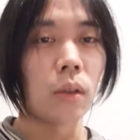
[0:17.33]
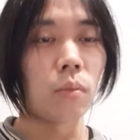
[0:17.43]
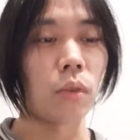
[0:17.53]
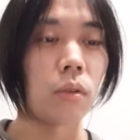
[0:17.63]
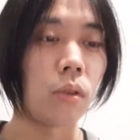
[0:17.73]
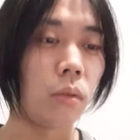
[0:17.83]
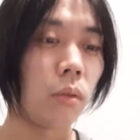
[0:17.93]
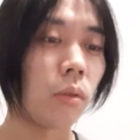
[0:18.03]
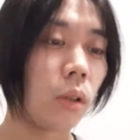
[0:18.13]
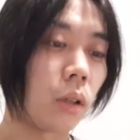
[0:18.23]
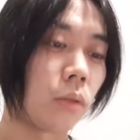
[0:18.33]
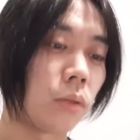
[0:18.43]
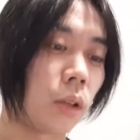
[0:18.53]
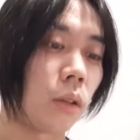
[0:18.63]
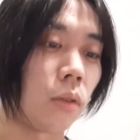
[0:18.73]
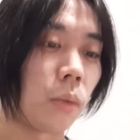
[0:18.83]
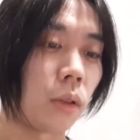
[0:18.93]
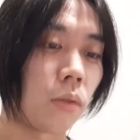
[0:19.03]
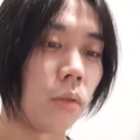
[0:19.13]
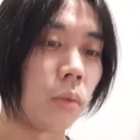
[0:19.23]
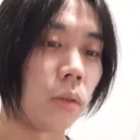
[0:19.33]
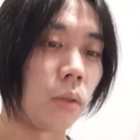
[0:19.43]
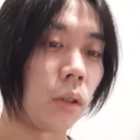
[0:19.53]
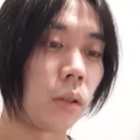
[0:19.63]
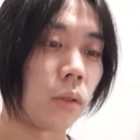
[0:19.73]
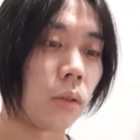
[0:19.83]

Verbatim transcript: まあ、いろいろね、あの、二人とまた神戸のね、